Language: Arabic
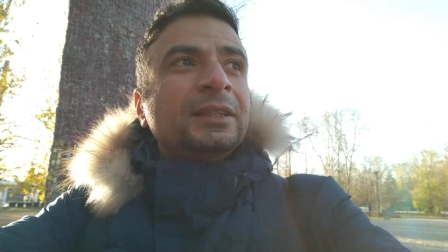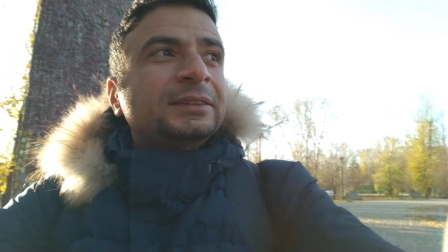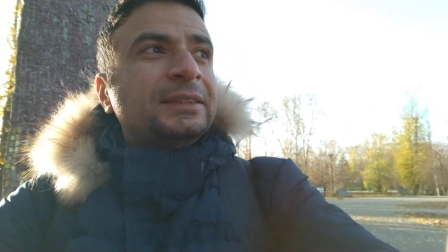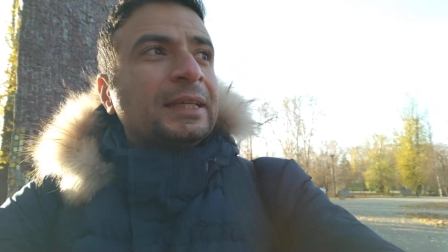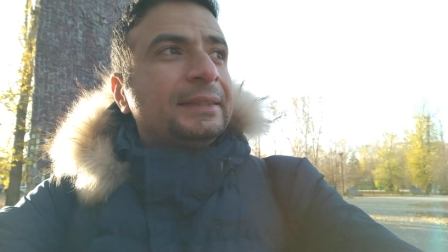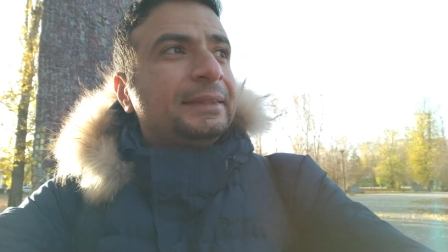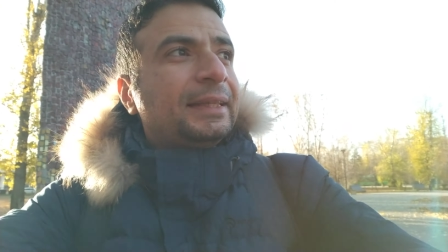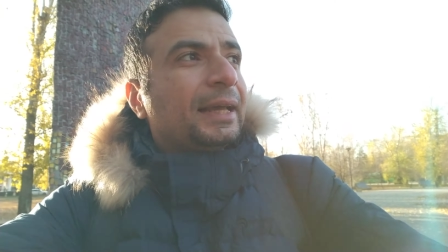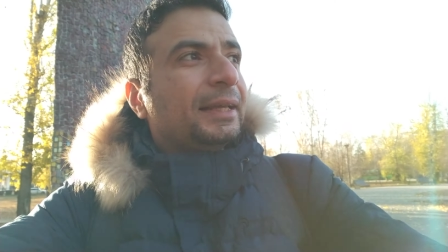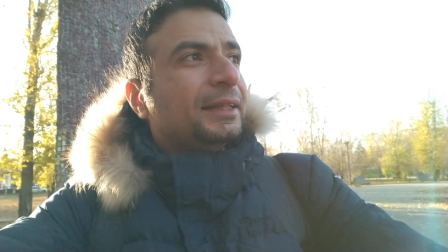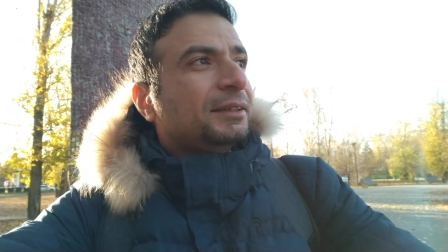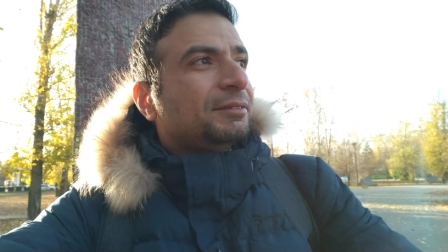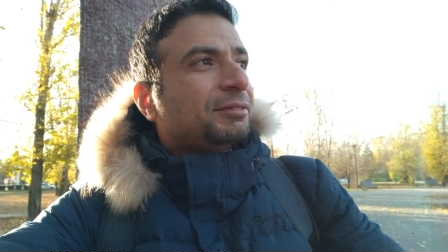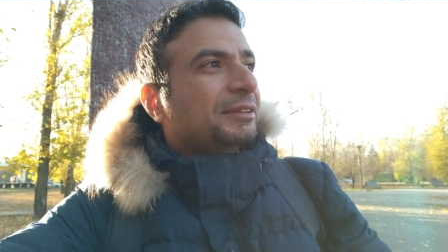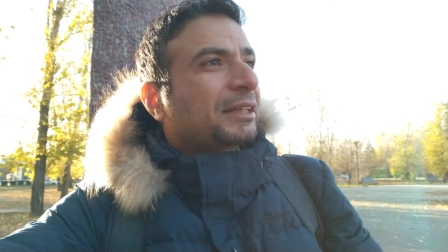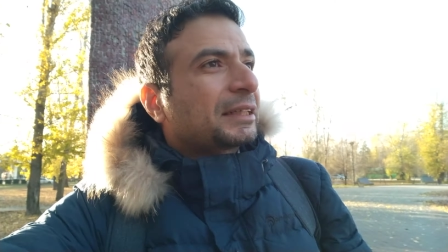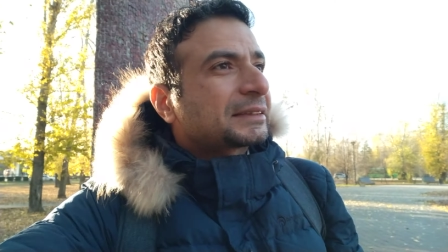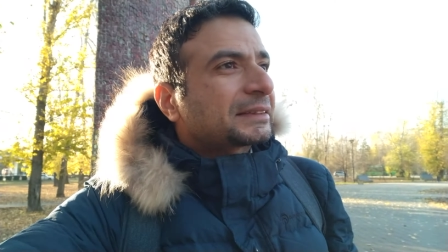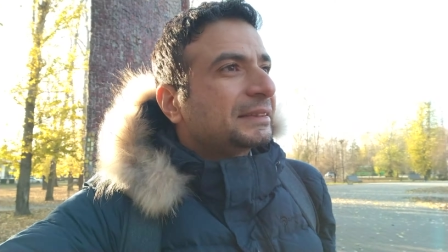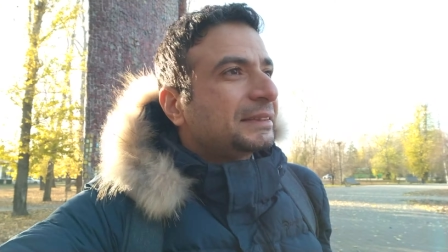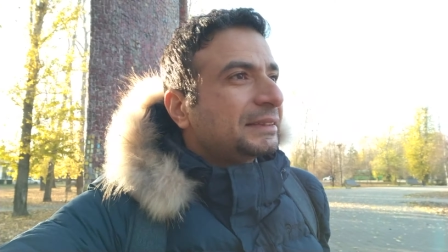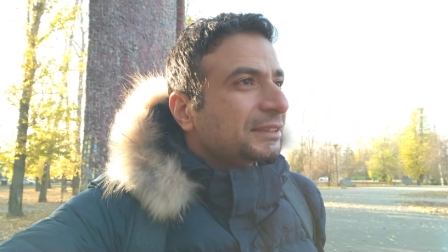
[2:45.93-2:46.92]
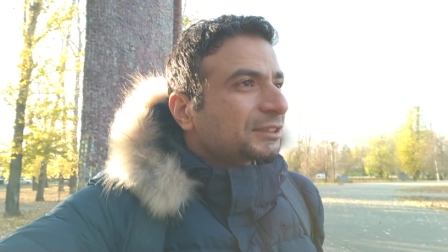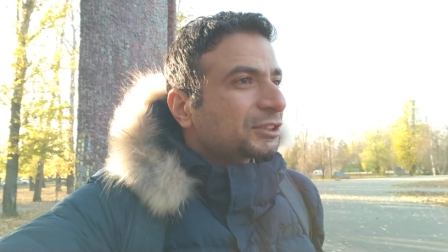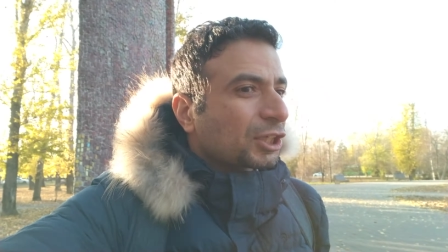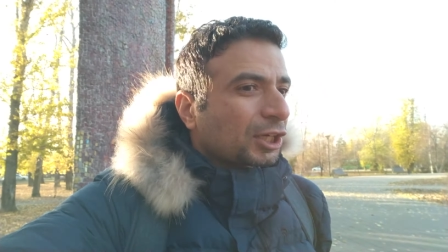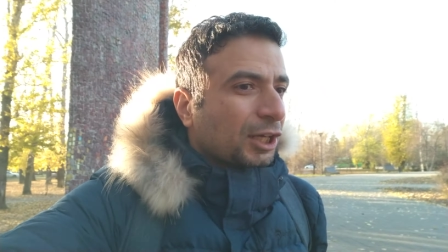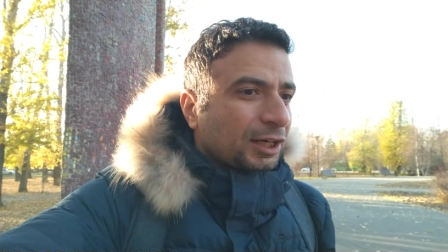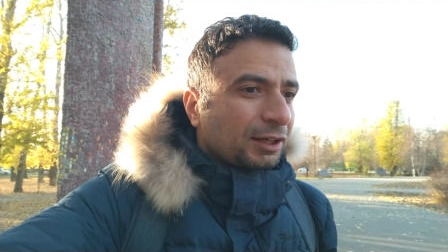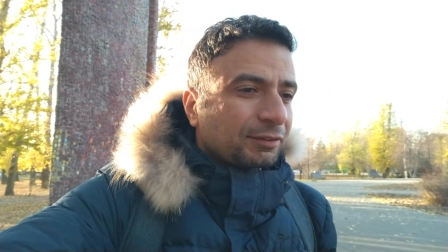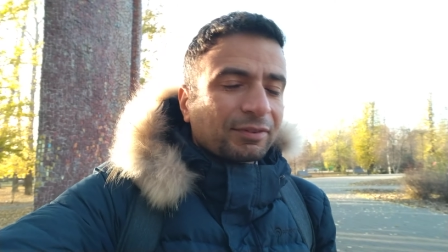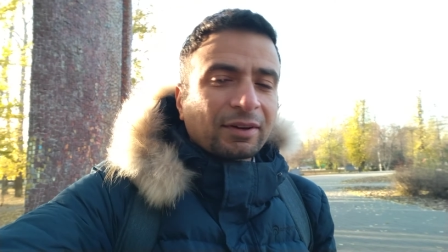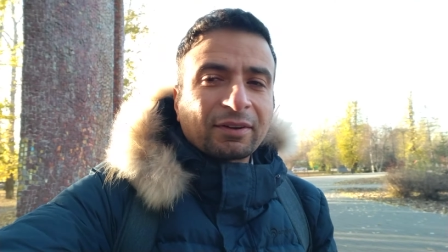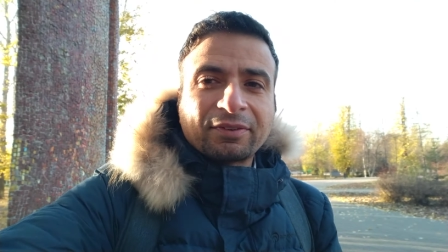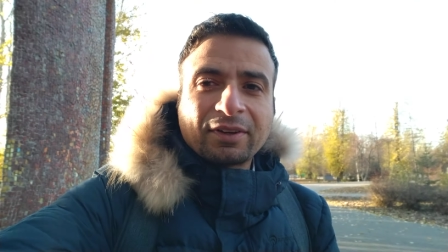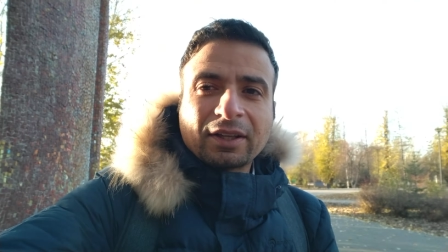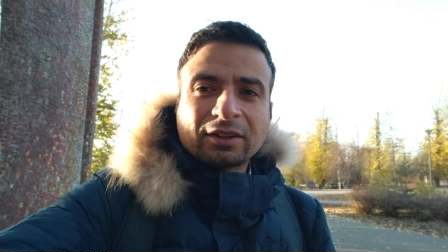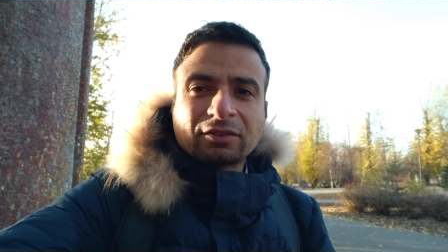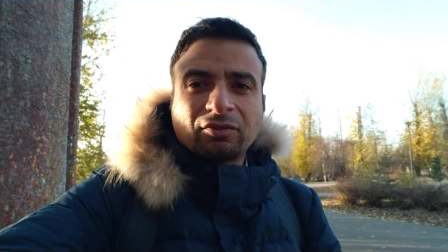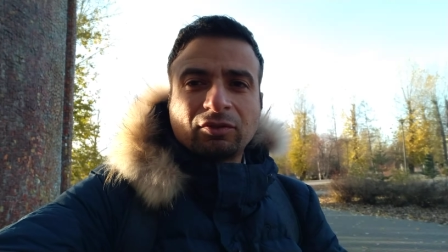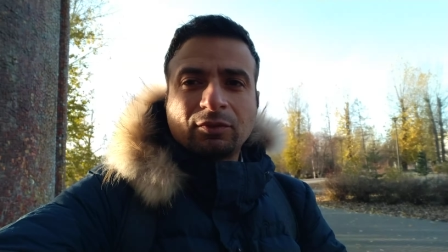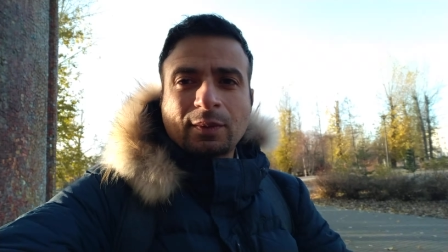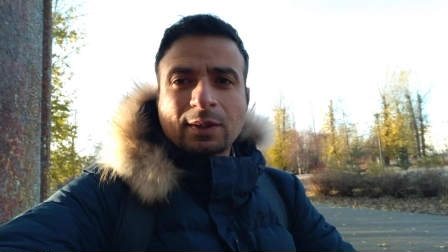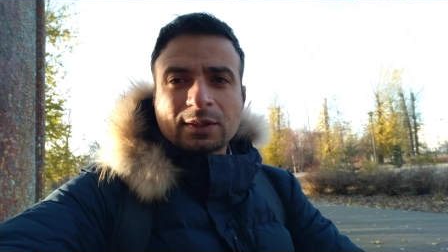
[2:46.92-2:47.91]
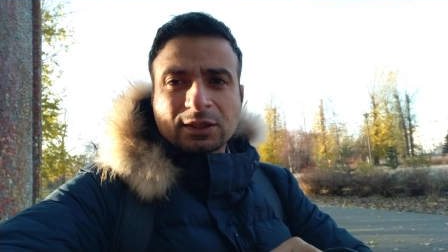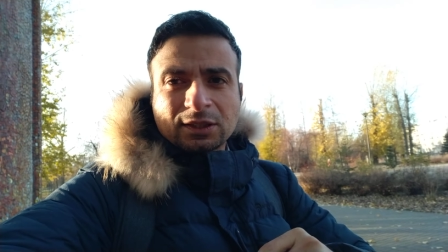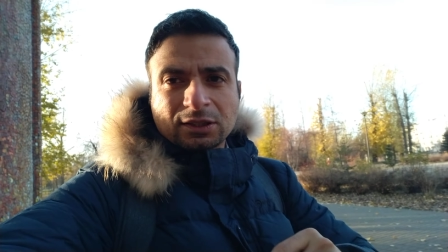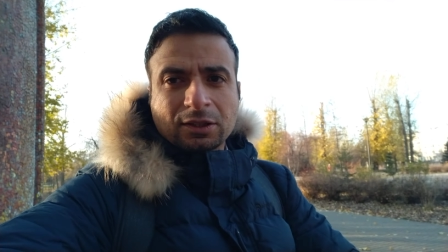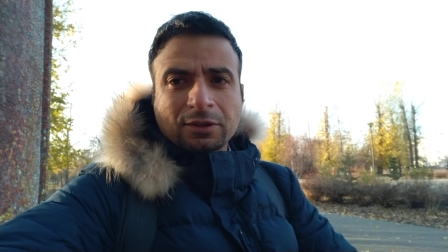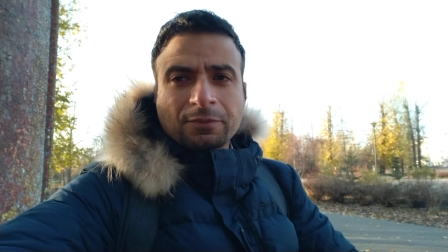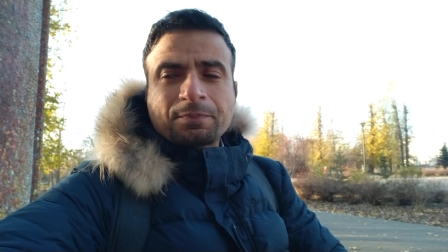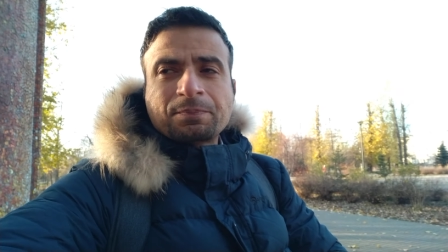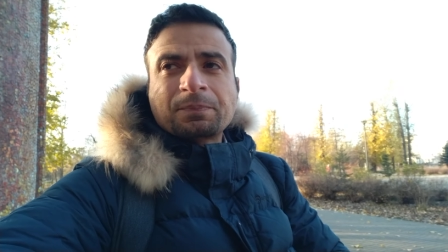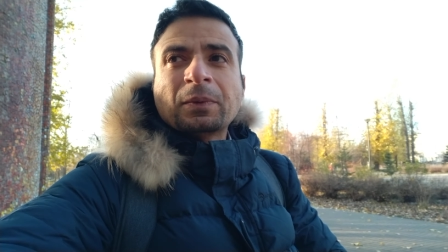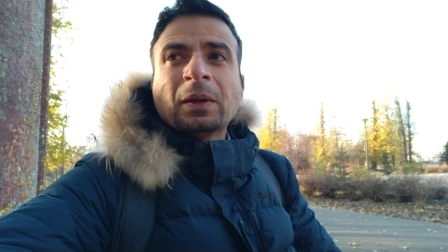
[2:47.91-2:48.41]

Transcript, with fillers: صدقني في ناس كتير شغاله في كافيهات في مصر